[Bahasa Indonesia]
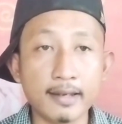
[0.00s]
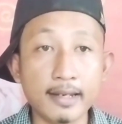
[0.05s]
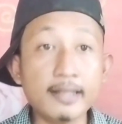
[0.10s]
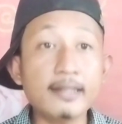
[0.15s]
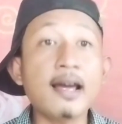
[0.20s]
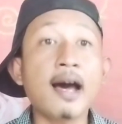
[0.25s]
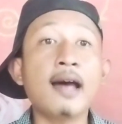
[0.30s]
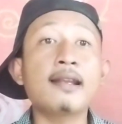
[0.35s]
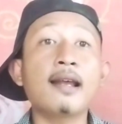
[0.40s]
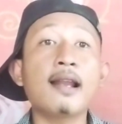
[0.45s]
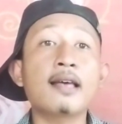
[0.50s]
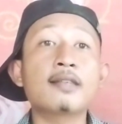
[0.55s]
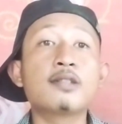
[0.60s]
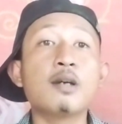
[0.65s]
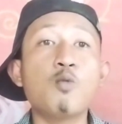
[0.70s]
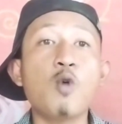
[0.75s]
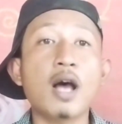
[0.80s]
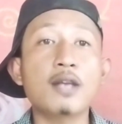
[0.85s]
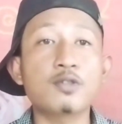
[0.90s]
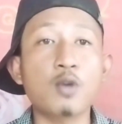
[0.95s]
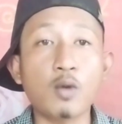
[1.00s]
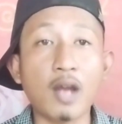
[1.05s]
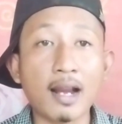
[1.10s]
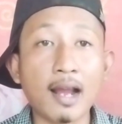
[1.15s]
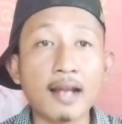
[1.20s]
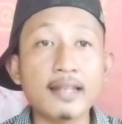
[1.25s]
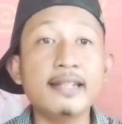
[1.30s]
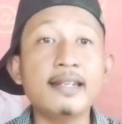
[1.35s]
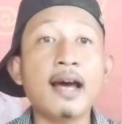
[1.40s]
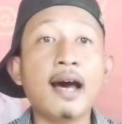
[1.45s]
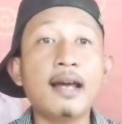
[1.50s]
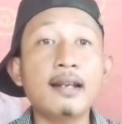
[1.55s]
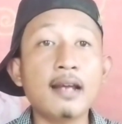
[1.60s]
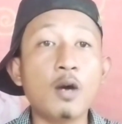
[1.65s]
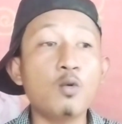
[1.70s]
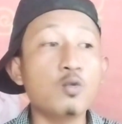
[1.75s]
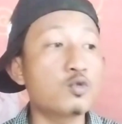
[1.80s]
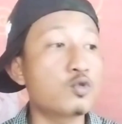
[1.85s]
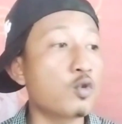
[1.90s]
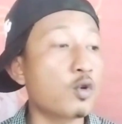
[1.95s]
Kita adalah semua saudara, tidak
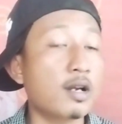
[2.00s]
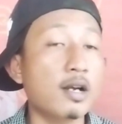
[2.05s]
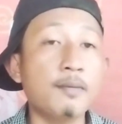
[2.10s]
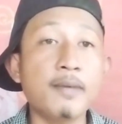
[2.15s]
ada unsur